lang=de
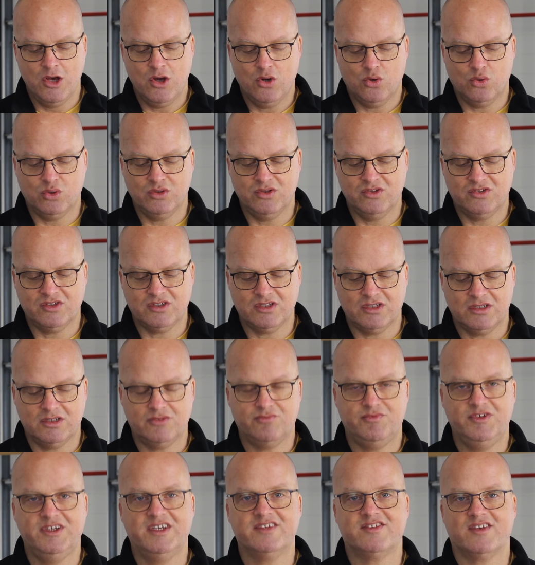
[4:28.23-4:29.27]
Und
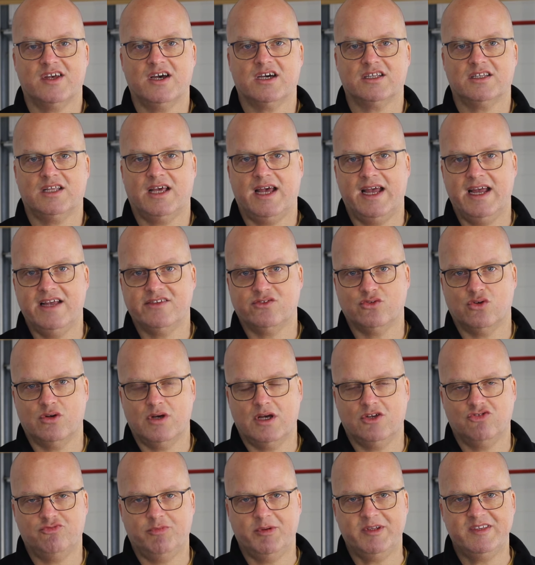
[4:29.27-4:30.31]
äh, wie gesagt, also
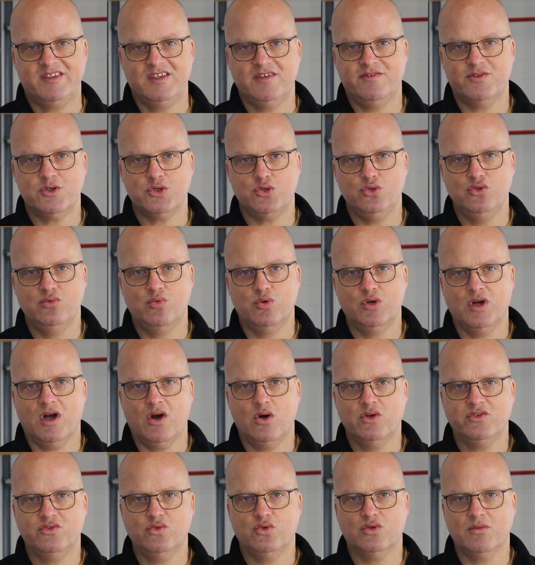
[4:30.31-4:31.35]
spezifische Übungen
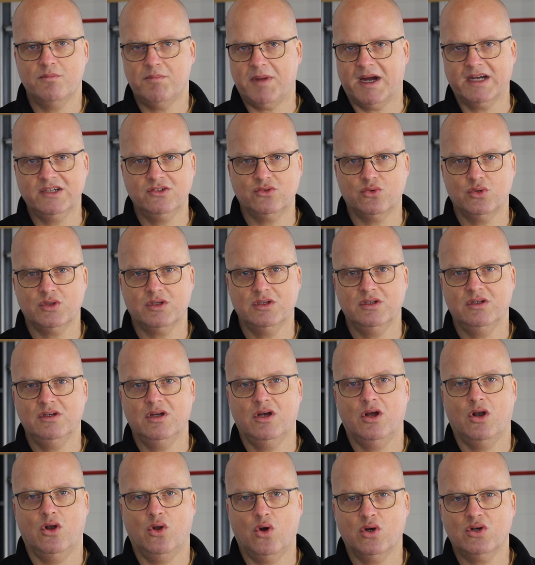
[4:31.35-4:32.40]
raussuchen, Bankdrücken,
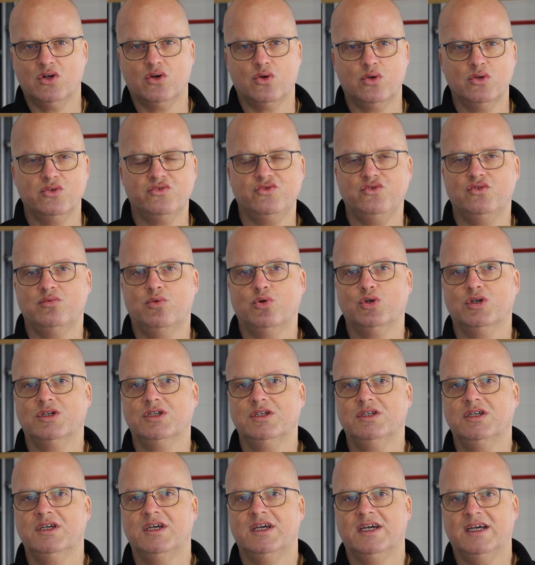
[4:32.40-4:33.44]

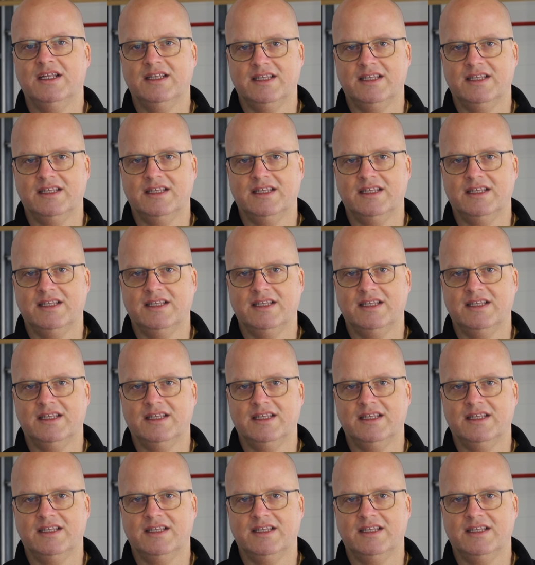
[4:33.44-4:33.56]
Lockerungsübungen,